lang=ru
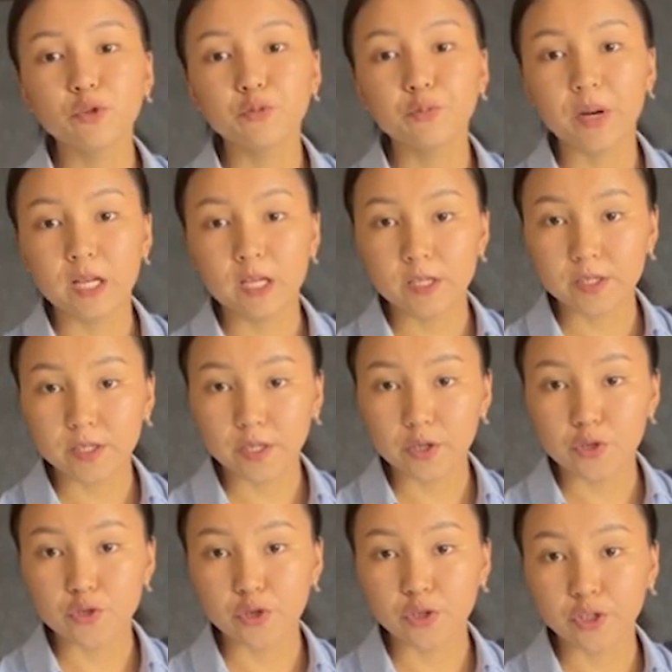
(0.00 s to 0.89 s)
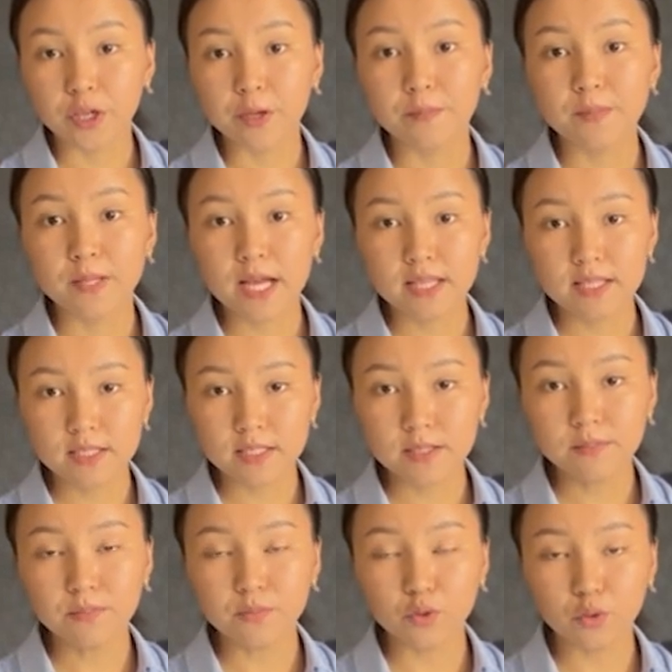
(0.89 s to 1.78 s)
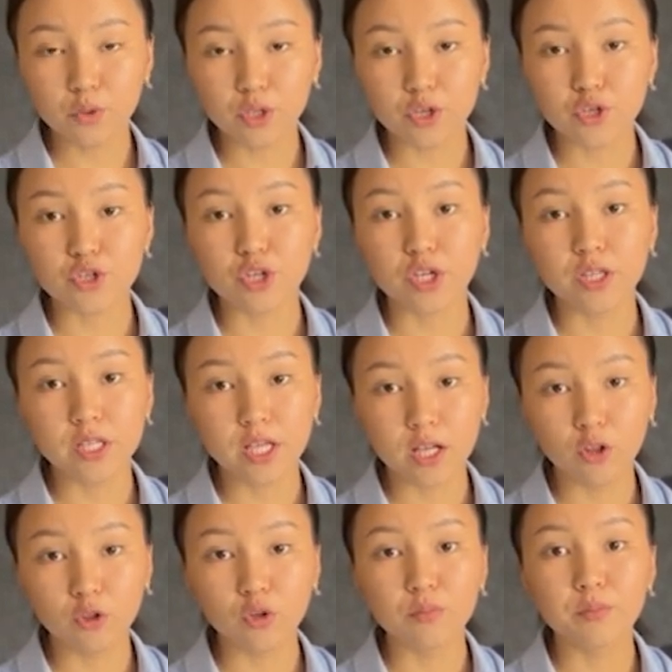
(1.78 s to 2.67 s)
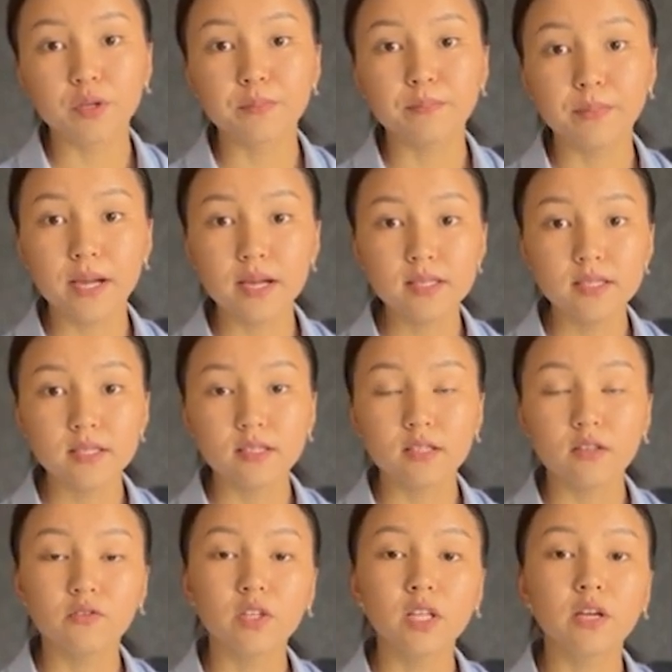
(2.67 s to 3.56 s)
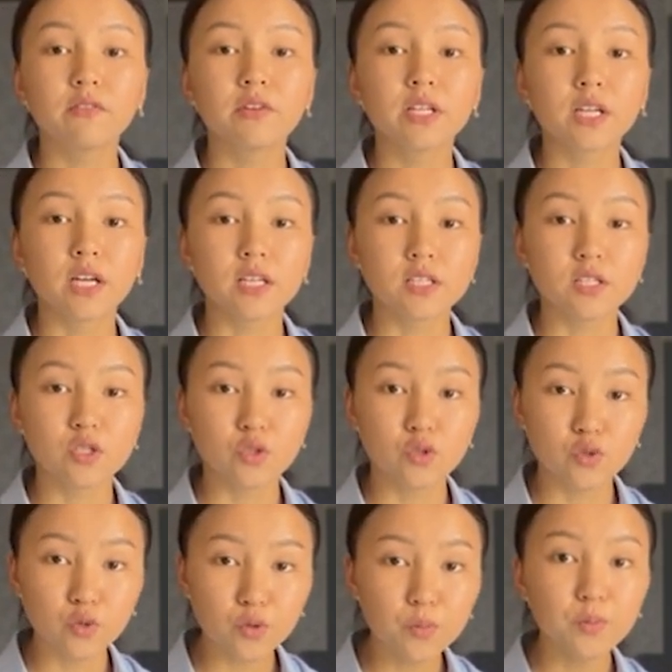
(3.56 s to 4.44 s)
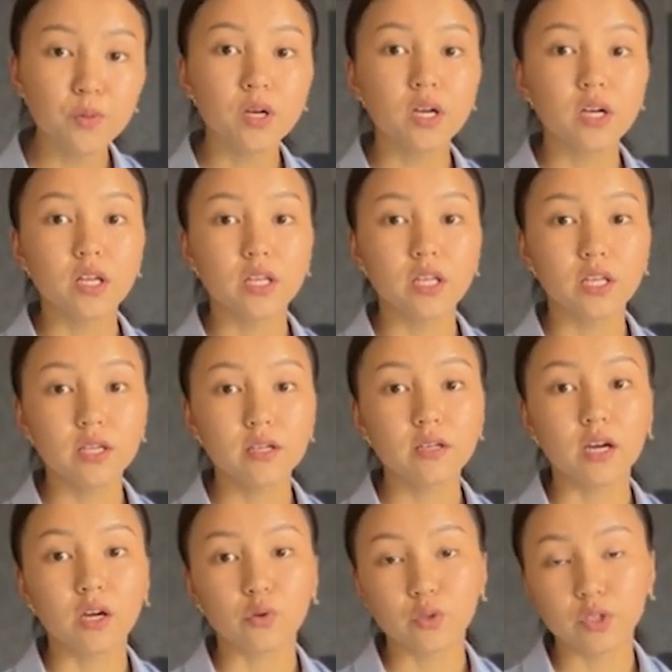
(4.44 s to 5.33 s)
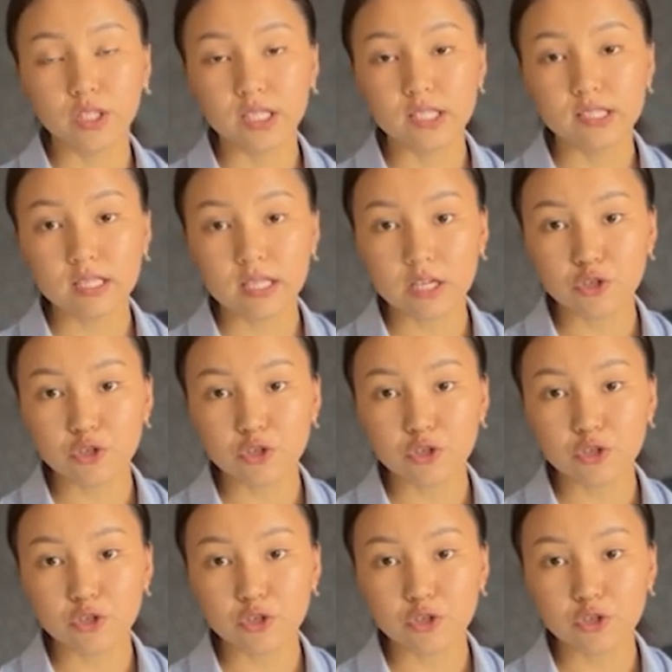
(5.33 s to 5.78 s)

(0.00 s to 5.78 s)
миру маленькое черное платье, духи Шанель номер 5, видовый костюм и короткие